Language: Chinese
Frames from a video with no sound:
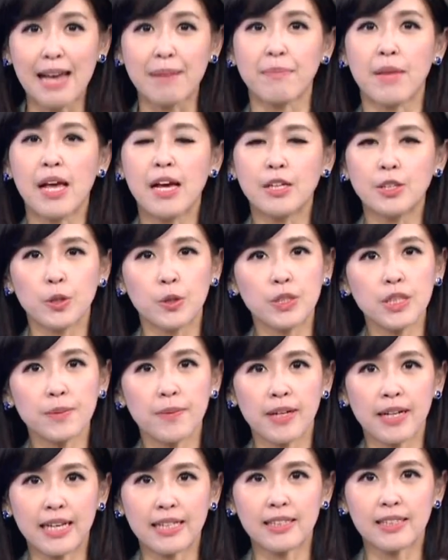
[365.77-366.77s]
览。从日
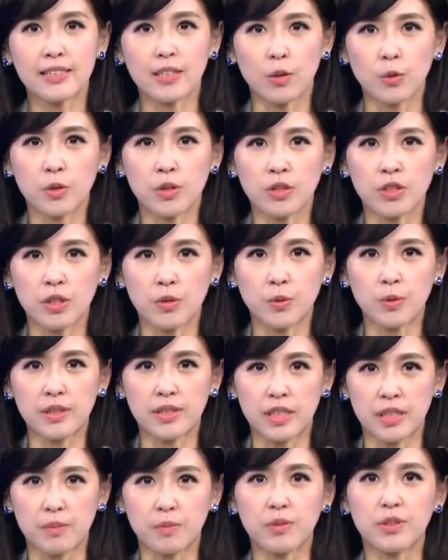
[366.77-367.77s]
本来的角落生物
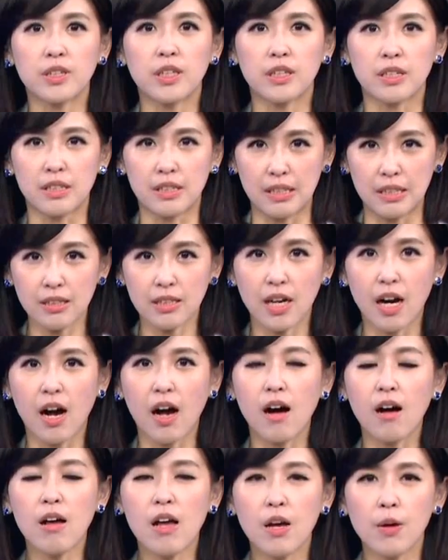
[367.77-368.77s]
吸引不少的元
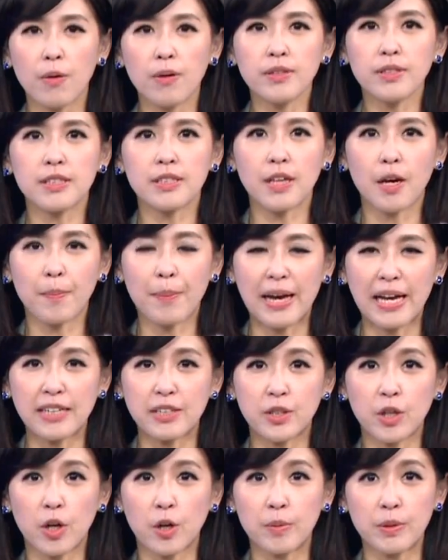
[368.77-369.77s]
朝，光是要拍
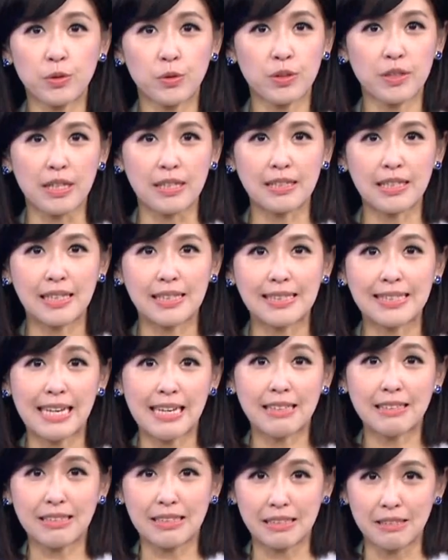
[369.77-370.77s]
照必须等上
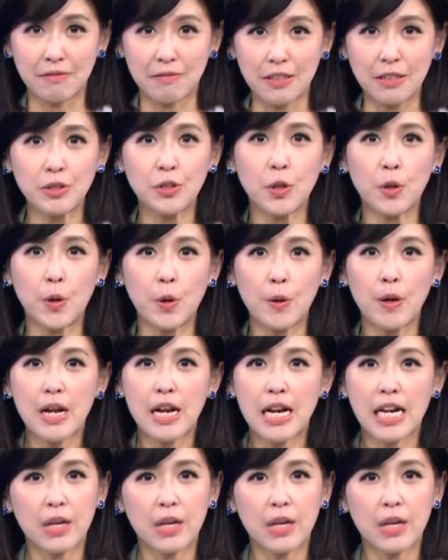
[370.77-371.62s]
三十分钟。